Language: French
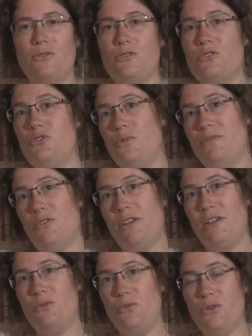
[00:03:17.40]
suivre
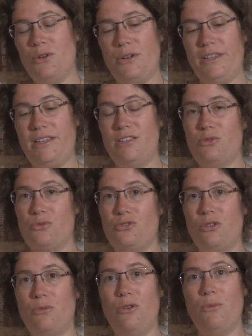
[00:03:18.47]
les cours qui seront
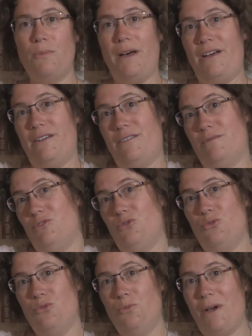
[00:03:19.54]
sûrement bah, du
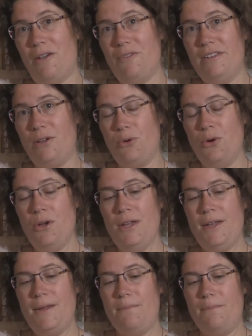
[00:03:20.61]
coup par vidéo
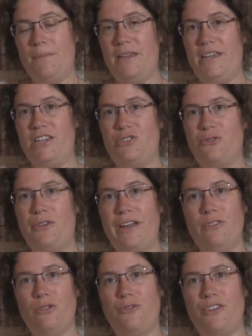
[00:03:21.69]
mais je ferai
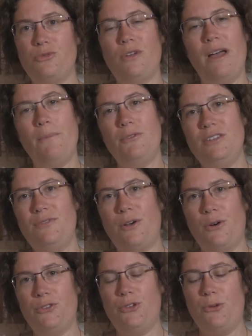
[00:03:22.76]
une de façon un peu
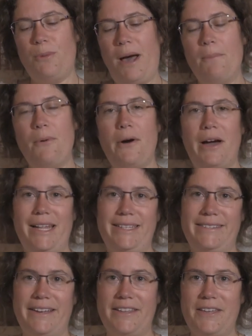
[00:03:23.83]
différente euh, par rapport à
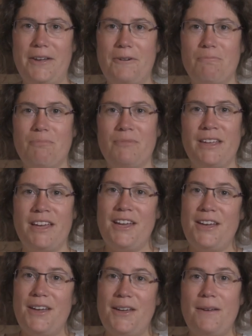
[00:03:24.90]
l'année dernière.
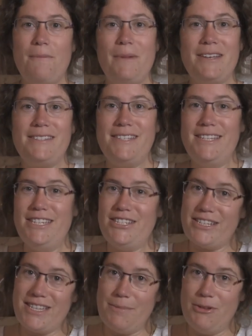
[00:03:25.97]
Merci,
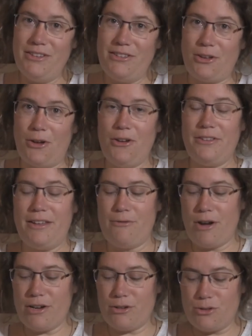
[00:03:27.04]
chers amis auditeurs,
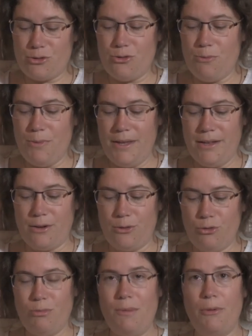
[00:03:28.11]
d'avoir euh, subi euh,
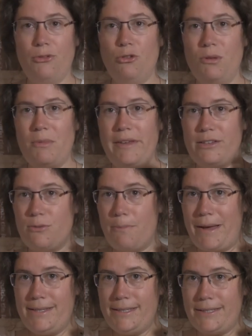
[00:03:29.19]
toutes mes pantomimes avec ce
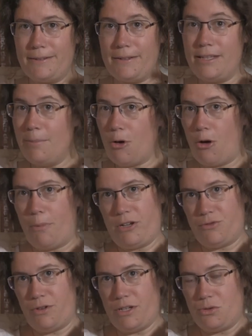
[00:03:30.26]
masque, qui est propre,
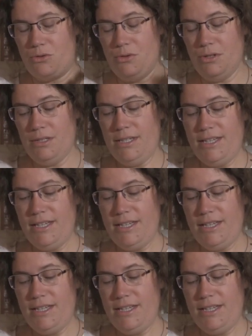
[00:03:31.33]
hein, je vous rassure.